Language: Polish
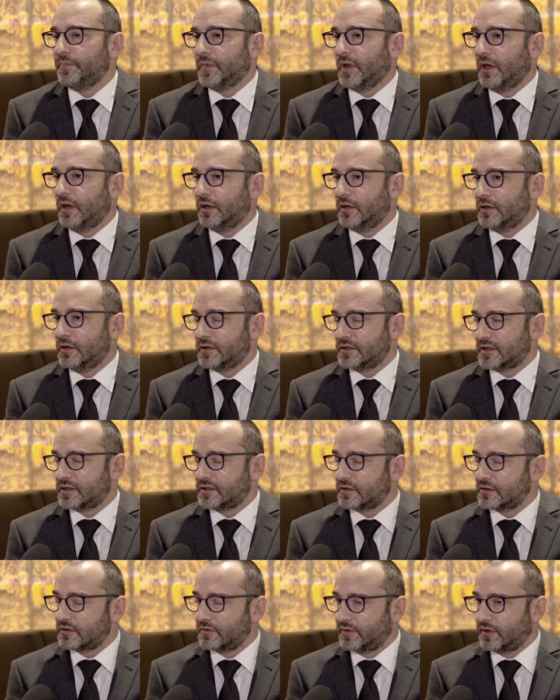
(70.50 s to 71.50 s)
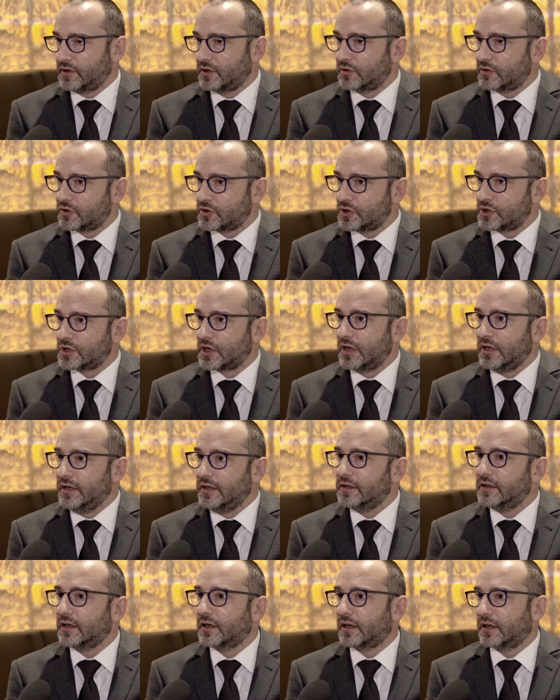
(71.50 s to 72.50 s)
e, zastosowane troszeczkę
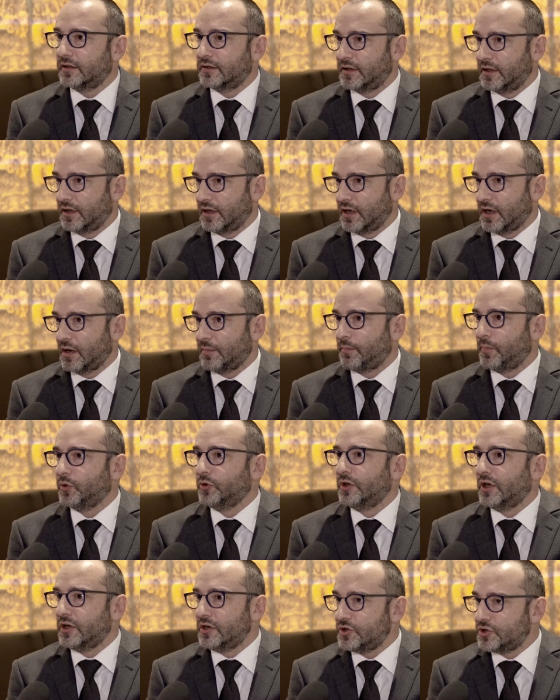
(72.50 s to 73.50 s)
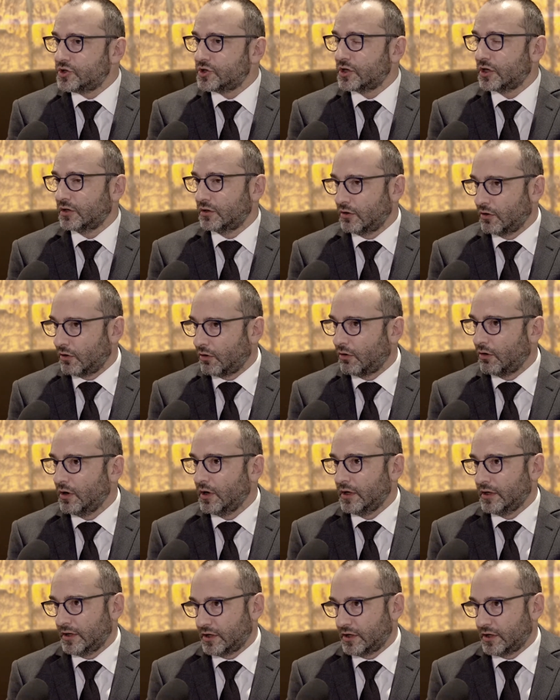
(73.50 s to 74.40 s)
inne kryteria podejścia do